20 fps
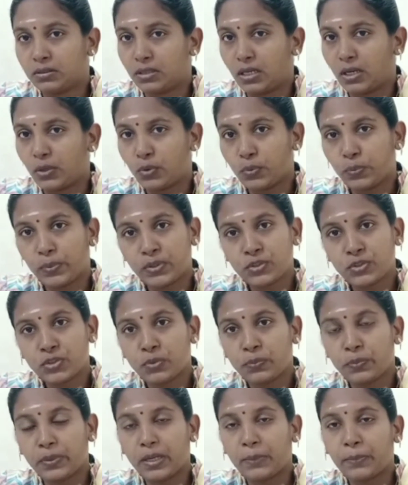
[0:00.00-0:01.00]

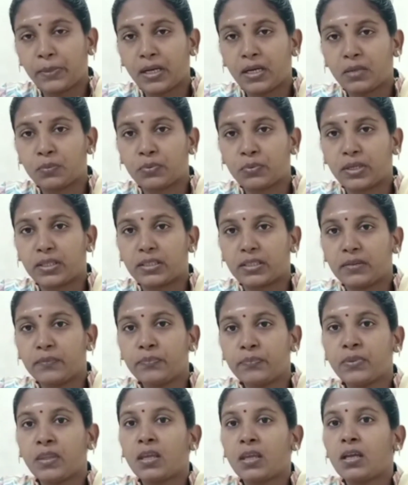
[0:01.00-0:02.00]
அக்குபங்க்சரும் பழமையான முறை தான்
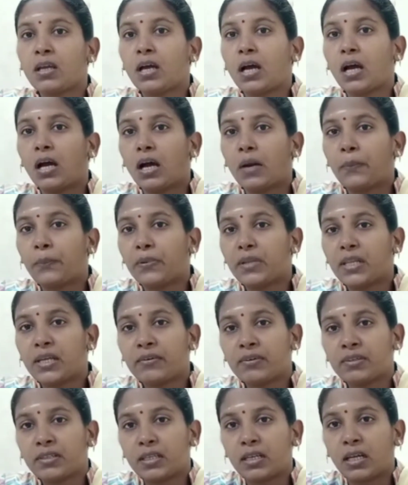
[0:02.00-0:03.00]
அப்போ
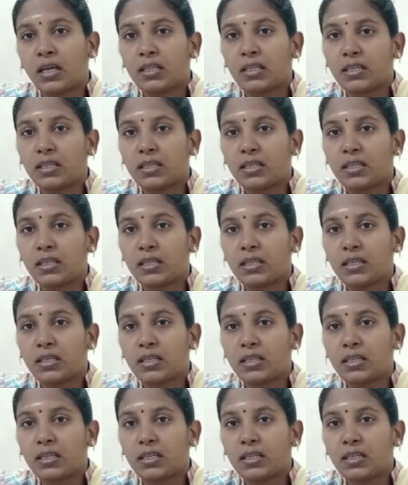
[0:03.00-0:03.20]
தான் வந்து